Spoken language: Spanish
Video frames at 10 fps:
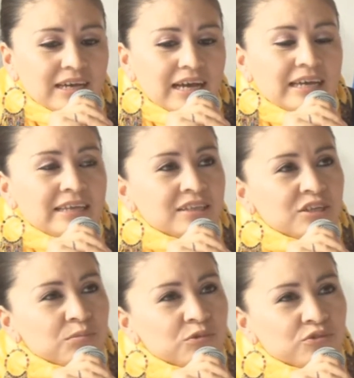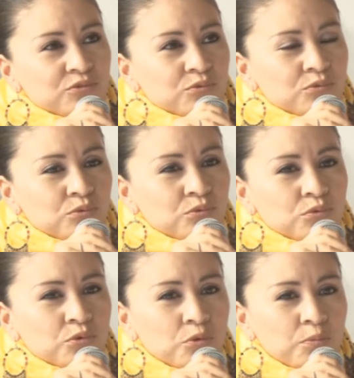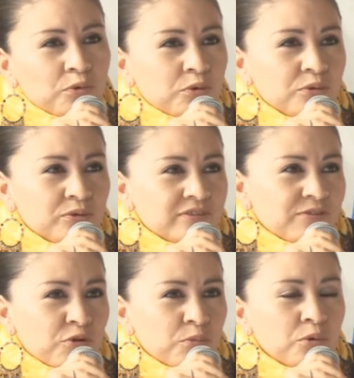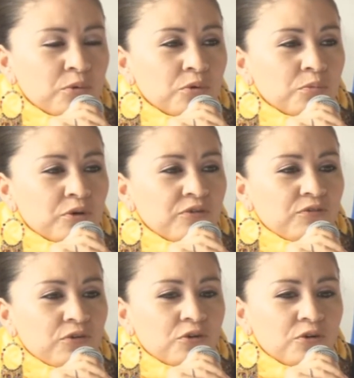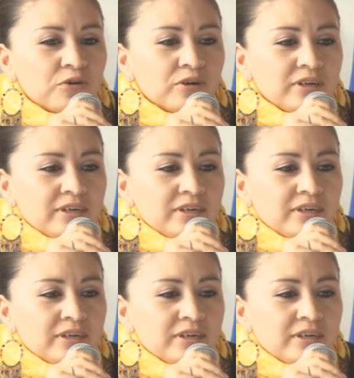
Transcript: Ahí tenemos un grupo, se formó un grupo de folclore.